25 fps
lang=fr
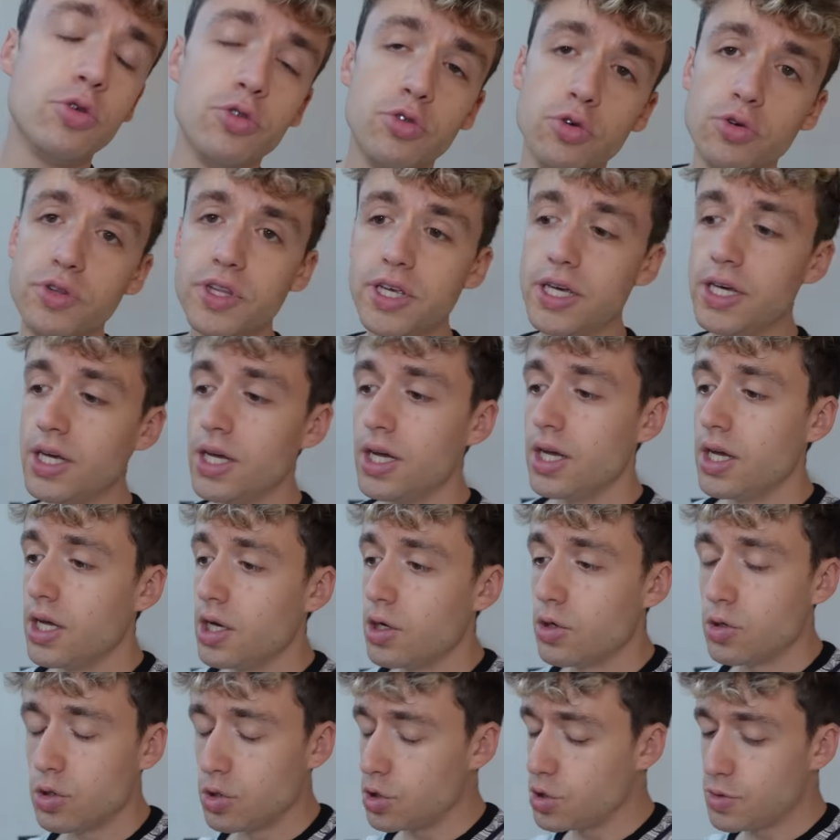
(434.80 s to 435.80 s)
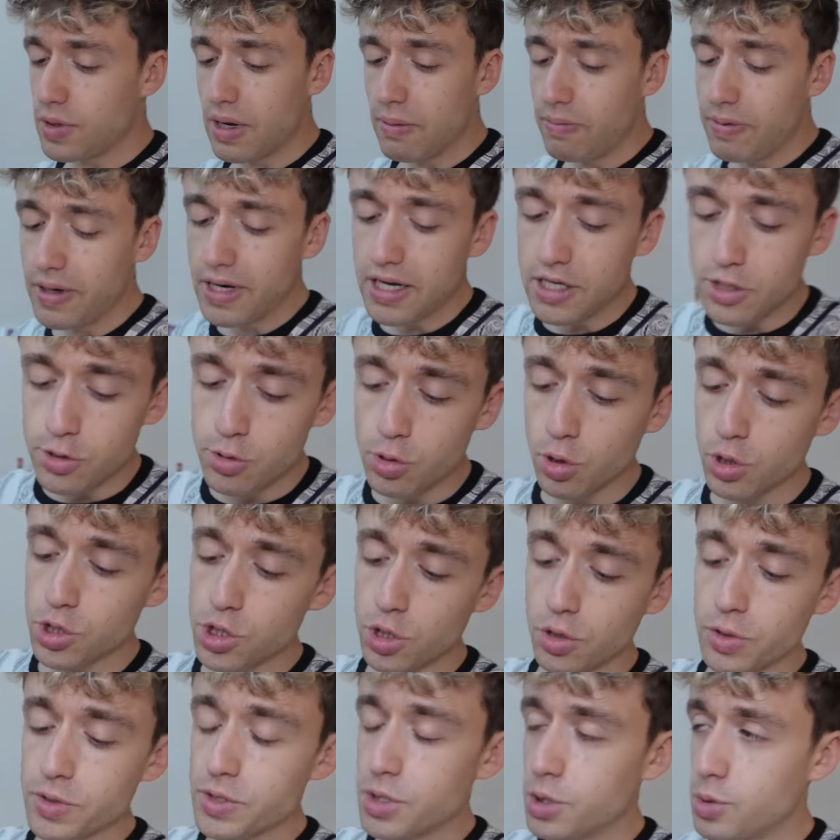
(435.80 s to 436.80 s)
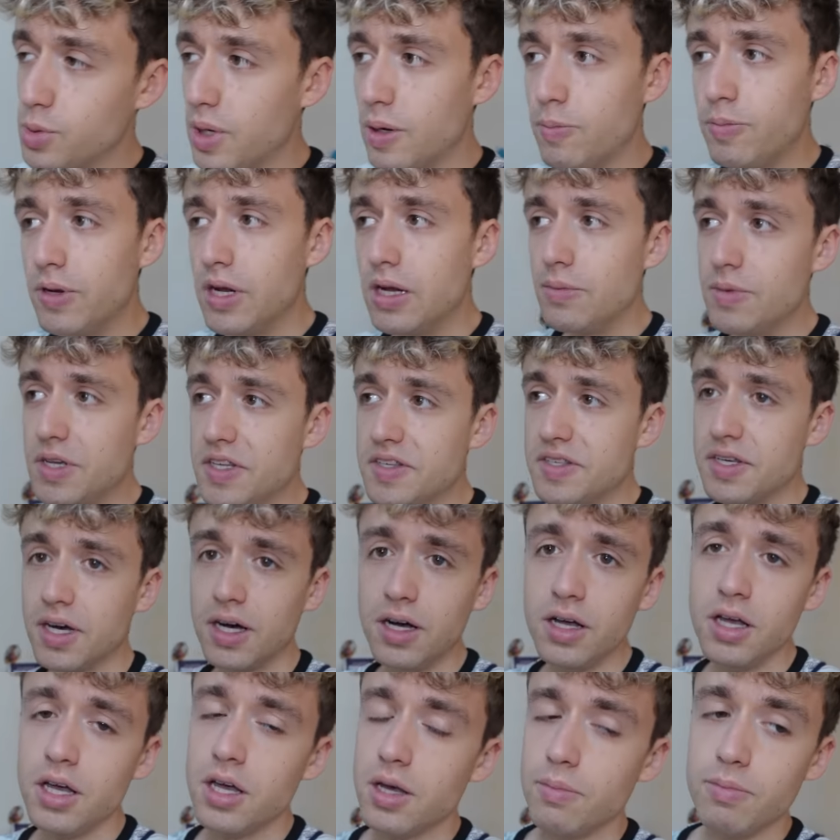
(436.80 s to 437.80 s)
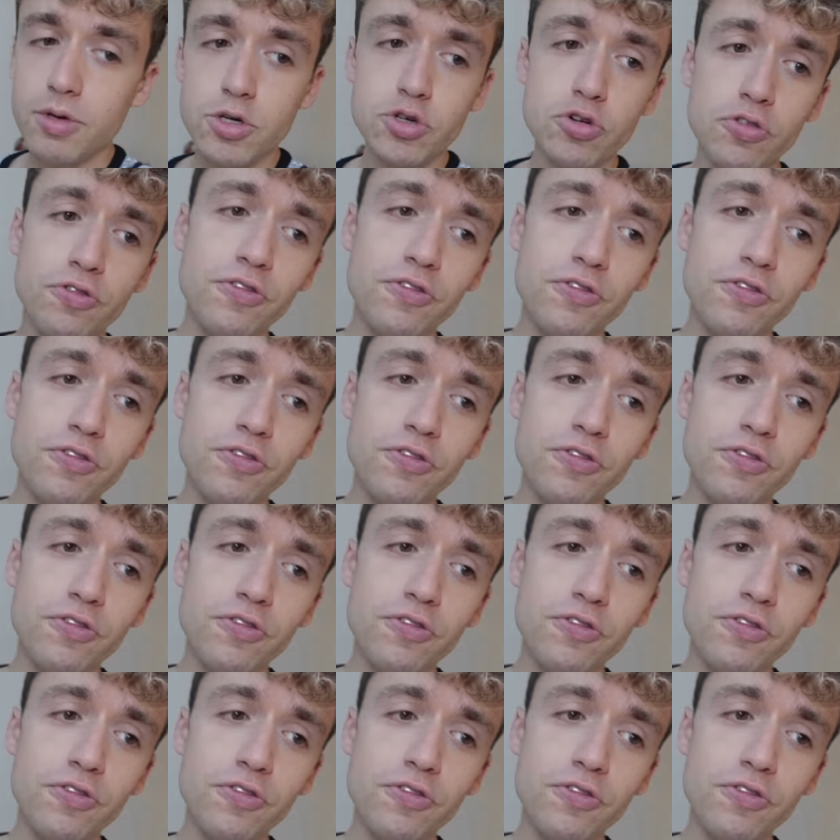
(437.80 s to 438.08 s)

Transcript: donner, euh, je vais appeler les urgences, je vais appeler le médecin, mais je